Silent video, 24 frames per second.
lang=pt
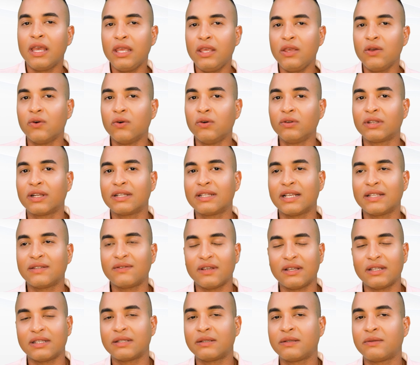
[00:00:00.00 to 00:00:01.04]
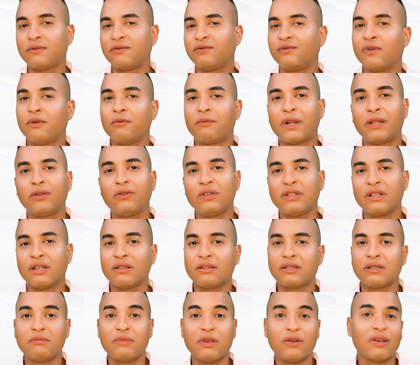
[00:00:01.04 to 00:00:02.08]
e outras, às vezes, vão para dois
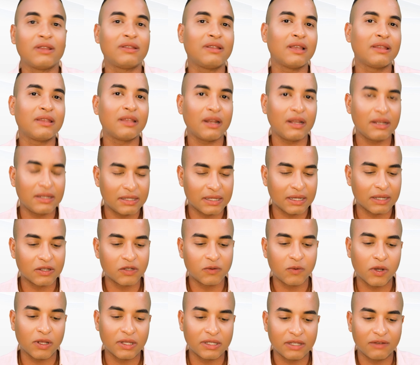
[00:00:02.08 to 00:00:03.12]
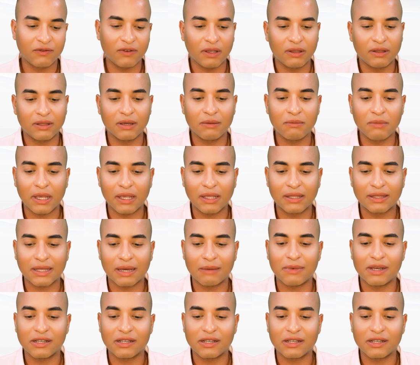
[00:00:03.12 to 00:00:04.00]
anos e meio até três anos, pode ser feito também, tá?